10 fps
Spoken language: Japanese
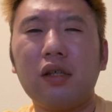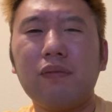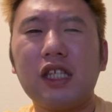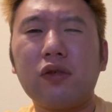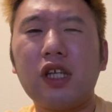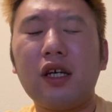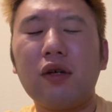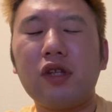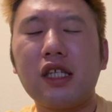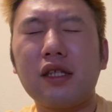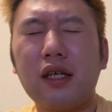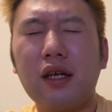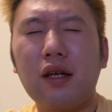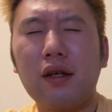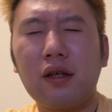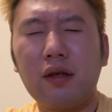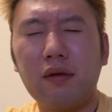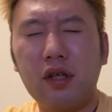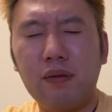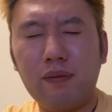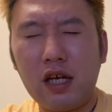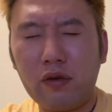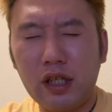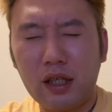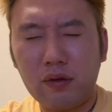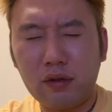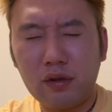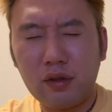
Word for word: ミソリアンをですね、ペロリアンの